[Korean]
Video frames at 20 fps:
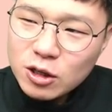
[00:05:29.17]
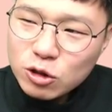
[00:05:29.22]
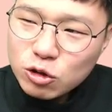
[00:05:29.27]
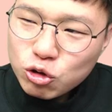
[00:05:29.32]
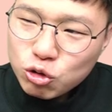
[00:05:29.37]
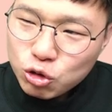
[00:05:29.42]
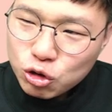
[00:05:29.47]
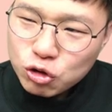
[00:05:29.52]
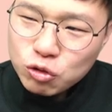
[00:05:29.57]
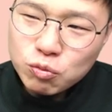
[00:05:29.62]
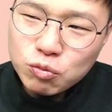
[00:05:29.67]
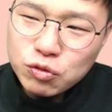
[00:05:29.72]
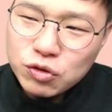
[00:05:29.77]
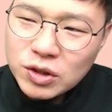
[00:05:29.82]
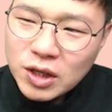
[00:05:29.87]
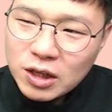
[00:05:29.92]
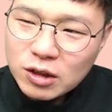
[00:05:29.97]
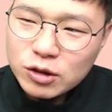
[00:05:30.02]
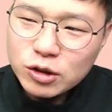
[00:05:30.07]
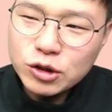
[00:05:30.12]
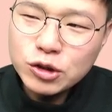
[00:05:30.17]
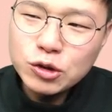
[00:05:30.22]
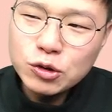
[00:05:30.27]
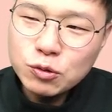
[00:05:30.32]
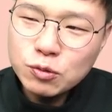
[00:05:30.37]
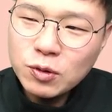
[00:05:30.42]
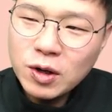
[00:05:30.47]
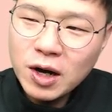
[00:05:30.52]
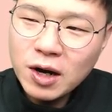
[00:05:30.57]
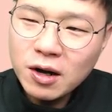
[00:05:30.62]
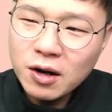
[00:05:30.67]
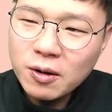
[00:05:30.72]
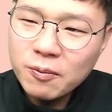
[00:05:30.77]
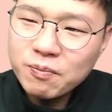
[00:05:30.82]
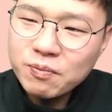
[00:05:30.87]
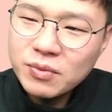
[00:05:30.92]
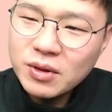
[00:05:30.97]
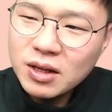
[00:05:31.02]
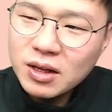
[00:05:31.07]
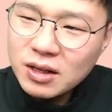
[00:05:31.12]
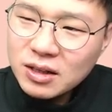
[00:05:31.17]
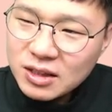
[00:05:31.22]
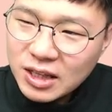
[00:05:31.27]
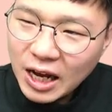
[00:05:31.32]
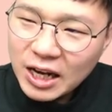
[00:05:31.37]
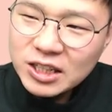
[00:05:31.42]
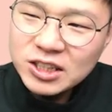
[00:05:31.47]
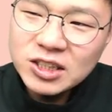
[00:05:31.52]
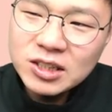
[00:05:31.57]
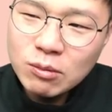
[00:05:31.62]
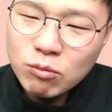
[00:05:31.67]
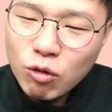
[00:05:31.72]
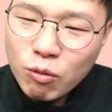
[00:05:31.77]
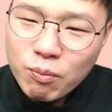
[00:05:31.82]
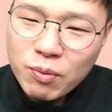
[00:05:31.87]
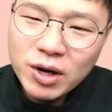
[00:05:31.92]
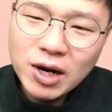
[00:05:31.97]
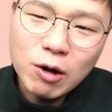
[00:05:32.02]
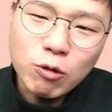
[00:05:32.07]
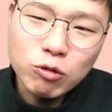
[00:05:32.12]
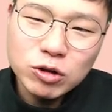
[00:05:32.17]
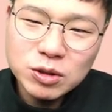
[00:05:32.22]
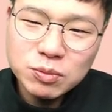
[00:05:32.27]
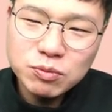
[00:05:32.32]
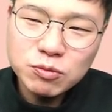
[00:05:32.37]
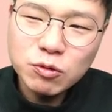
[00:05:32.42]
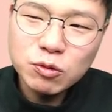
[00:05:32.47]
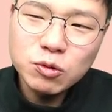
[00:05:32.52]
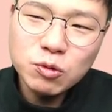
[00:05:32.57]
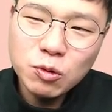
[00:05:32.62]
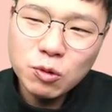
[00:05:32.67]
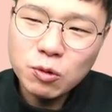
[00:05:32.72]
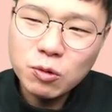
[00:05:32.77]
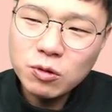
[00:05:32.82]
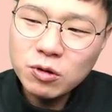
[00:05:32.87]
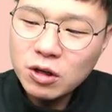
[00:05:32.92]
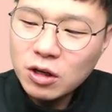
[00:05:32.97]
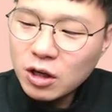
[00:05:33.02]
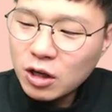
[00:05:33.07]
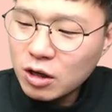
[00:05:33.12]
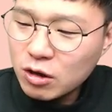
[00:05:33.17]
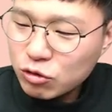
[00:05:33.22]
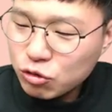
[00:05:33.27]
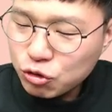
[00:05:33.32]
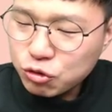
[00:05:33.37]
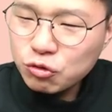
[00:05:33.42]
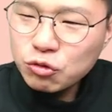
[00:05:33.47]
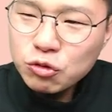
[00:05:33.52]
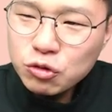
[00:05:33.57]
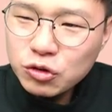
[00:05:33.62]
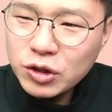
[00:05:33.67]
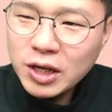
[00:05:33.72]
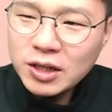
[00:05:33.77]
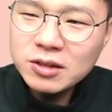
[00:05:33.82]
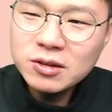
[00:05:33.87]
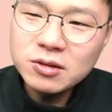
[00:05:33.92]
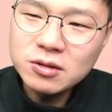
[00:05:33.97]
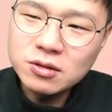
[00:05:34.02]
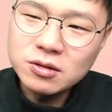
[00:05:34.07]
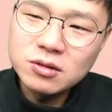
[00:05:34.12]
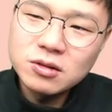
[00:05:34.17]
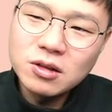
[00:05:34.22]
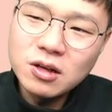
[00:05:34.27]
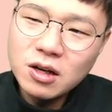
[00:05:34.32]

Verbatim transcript: 충분한 근육과 날씬한 몸매를 갖고 싶은 것도 궁극에는